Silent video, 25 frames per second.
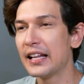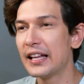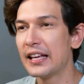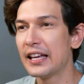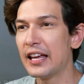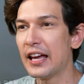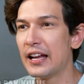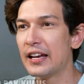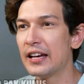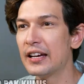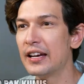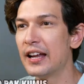
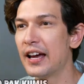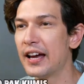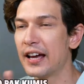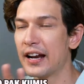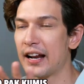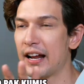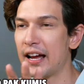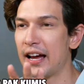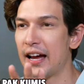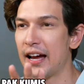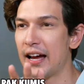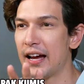lagi ada di
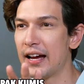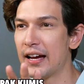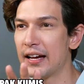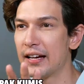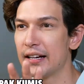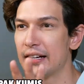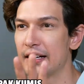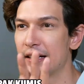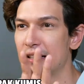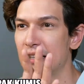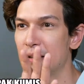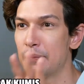daerah
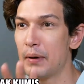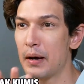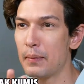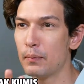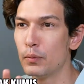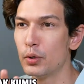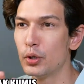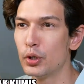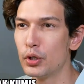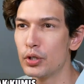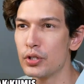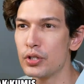uh, Lebak
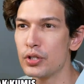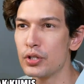Bulus.